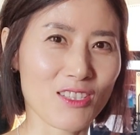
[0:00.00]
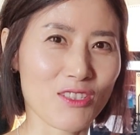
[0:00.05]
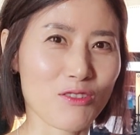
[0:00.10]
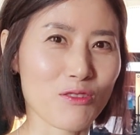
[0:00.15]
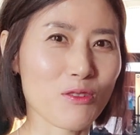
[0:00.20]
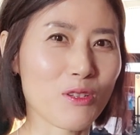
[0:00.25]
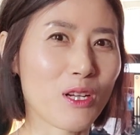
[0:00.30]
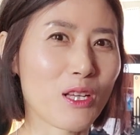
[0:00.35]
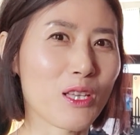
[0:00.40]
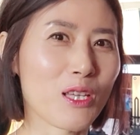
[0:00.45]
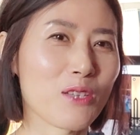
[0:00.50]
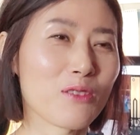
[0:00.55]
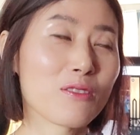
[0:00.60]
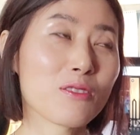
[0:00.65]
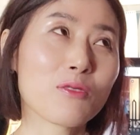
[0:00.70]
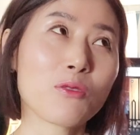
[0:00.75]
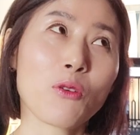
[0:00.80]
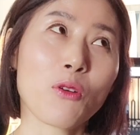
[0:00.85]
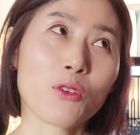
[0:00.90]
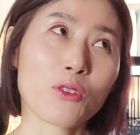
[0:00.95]

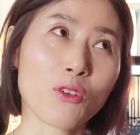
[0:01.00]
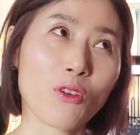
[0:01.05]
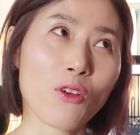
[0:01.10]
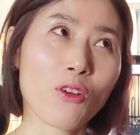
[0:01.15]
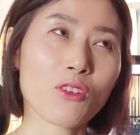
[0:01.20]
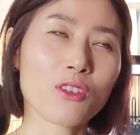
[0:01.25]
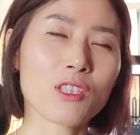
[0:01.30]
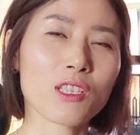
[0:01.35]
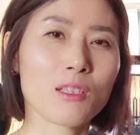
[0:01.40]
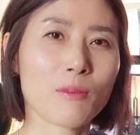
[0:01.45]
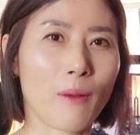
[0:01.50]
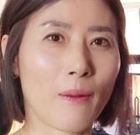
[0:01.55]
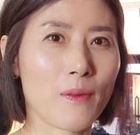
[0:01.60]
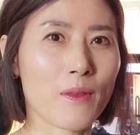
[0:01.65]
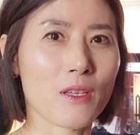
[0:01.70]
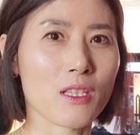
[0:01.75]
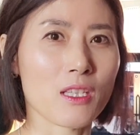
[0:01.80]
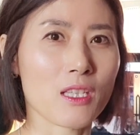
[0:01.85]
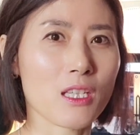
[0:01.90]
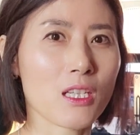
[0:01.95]
중간에는 또 어떤 것들을
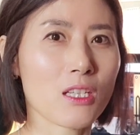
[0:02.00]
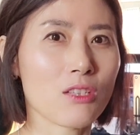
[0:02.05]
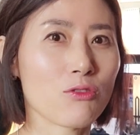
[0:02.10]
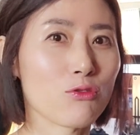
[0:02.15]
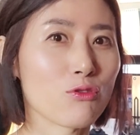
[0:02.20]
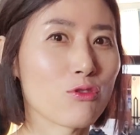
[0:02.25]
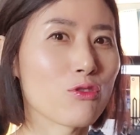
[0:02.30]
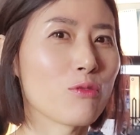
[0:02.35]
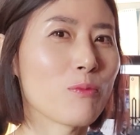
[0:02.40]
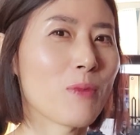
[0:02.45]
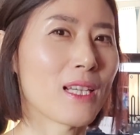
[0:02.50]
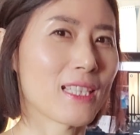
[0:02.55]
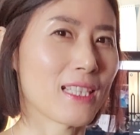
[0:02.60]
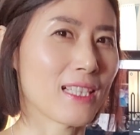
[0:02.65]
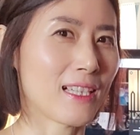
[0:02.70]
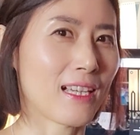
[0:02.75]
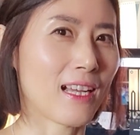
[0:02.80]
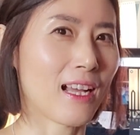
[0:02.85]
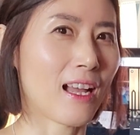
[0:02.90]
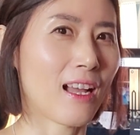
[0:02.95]
봤는지
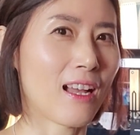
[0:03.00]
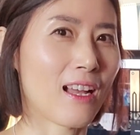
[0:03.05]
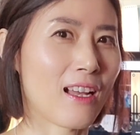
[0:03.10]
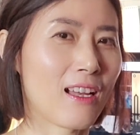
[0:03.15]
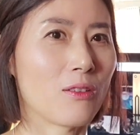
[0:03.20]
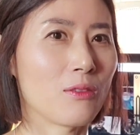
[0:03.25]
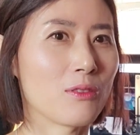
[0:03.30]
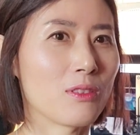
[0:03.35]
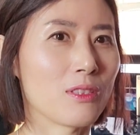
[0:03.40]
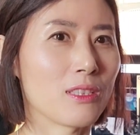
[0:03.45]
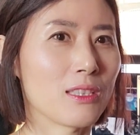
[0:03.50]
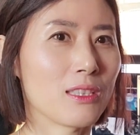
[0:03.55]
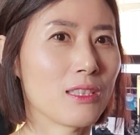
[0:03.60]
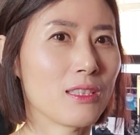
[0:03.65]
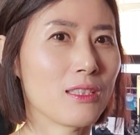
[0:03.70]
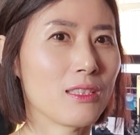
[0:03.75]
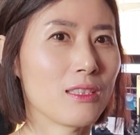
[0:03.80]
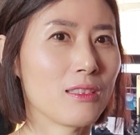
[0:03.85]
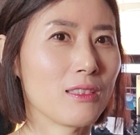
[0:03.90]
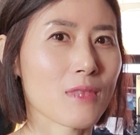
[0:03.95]
궁금하니까
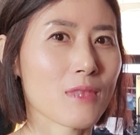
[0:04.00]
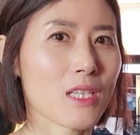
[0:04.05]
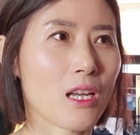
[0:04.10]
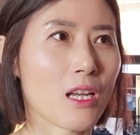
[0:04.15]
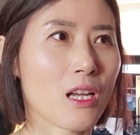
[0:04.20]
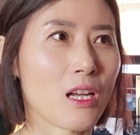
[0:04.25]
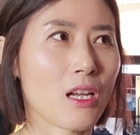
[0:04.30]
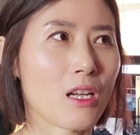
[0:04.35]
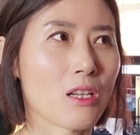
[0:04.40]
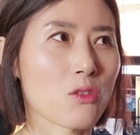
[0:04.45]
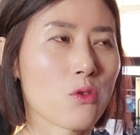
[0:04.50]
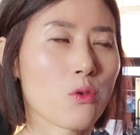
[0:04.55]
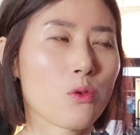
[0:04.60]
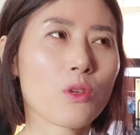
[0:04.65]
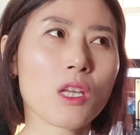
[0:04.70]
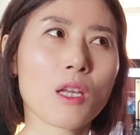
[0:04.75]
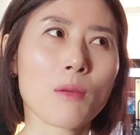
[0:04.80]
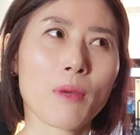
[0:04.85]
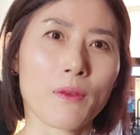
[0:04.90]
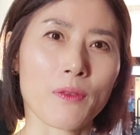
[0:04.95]
오늘은 제가
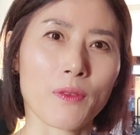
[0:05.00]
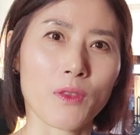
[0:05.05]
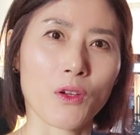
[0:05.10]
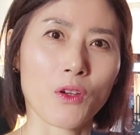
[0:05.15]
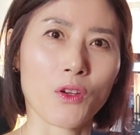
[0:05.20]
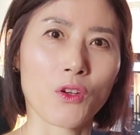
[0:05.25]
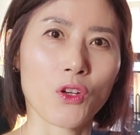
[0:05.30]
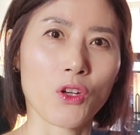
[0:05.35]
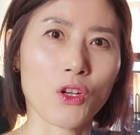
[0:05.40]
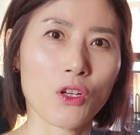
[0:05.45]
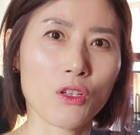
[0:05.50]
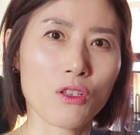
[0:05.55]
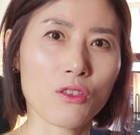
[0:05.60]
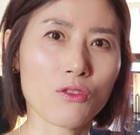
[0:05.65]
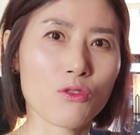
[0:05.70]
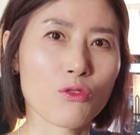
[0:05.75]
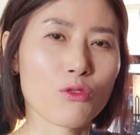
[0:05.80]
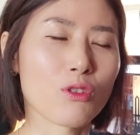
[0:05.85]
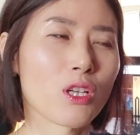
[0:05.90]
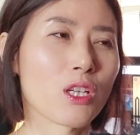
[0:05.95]
초기에 봤던 거,
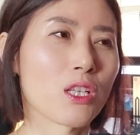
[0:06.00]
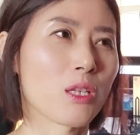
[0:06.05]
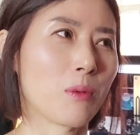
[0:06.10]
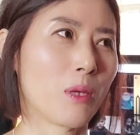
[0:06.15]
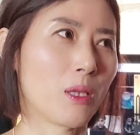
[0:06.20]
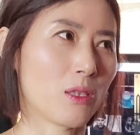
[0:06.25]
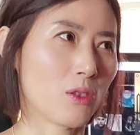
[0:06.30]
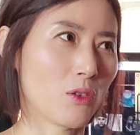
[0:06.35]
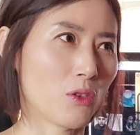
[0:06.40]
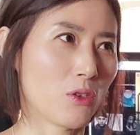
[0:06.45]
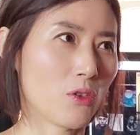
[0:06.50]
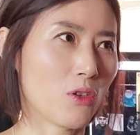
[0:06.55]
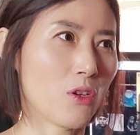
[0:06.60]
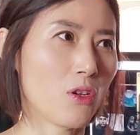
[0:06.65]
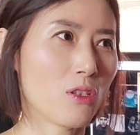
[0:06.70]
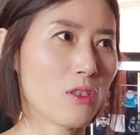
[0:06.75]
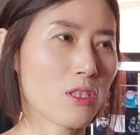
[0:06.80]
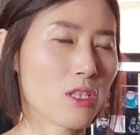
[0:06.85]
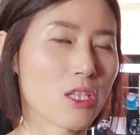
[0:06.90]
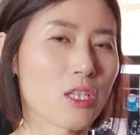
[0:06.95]
중간에 봤던
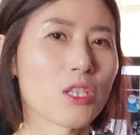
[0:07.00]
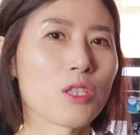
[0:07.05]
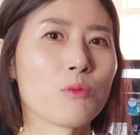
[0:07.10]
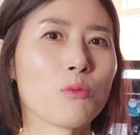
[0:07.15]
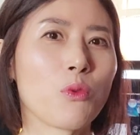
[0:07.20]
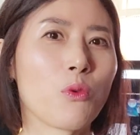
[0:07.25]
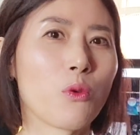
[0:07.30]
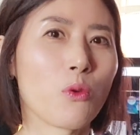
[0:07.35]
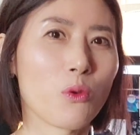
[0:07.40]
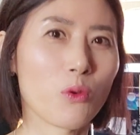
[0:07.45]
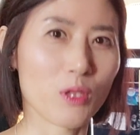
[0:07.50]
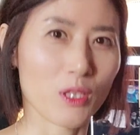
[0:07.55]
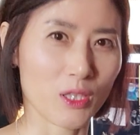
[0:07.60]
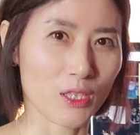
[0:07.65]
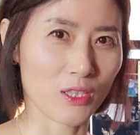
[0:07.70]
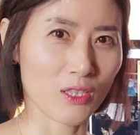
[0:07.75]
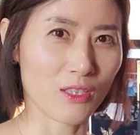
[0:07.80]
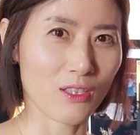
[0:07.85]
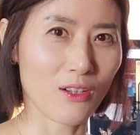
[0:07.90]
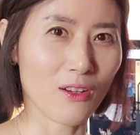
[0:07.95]
거, 지금 보고
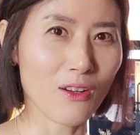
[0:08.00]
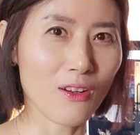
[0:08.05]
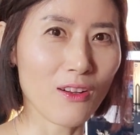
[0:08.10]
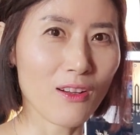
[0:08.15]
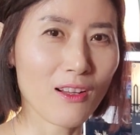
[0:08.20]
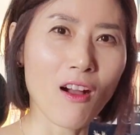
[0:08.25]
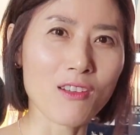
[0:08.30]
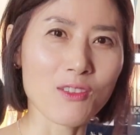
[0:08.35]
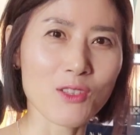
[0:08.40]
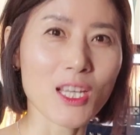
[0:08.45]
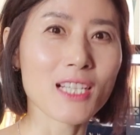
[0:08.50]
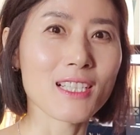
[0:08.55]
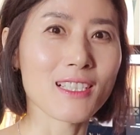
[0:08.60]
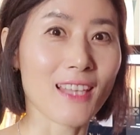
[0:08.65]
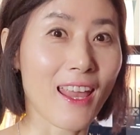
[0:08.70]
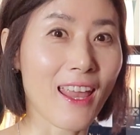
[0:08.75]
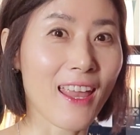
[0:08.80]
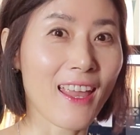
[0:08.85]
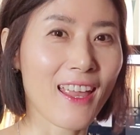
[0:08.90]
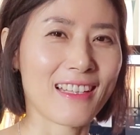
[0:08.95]
있는 거, 어,
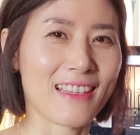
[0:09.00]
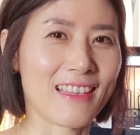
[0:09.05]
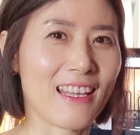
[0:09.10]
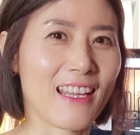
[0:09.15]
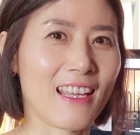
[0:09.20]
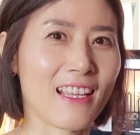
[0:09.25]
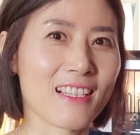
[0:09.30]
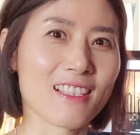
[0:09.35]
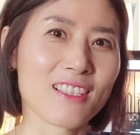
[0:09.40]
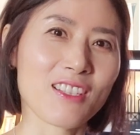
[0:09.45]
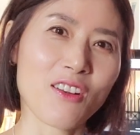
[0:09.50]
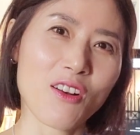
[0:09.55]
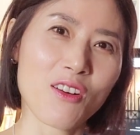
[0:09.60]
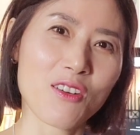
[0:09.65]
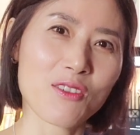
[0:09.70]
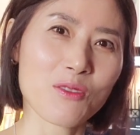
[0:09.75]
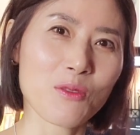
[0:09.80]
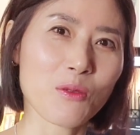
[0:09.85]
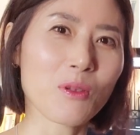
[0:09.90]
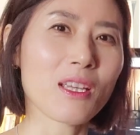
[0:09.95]
최근에 네,
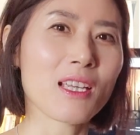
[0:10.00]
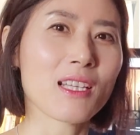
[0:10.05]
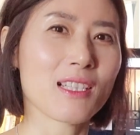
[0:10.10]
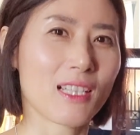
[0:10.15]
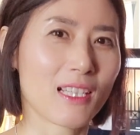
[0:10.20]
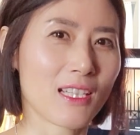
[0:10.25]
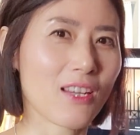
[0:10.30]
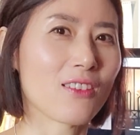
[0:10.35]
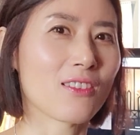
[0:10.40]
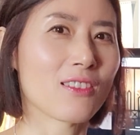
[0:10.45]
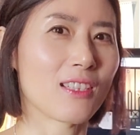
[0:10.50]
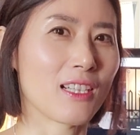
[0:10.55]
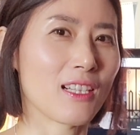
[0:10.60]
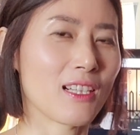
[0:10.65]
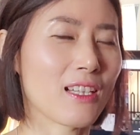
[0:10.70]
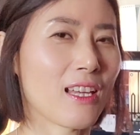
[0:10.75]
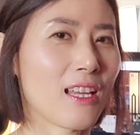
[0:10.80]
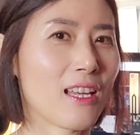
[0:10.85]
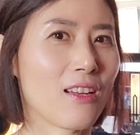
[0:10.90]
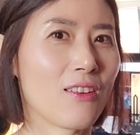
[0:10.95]
그걸 소개시켜
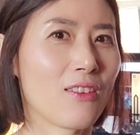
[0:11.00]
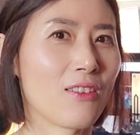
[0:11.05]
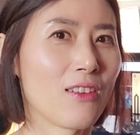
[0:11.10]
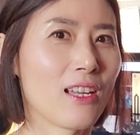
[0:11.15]
드릴게요.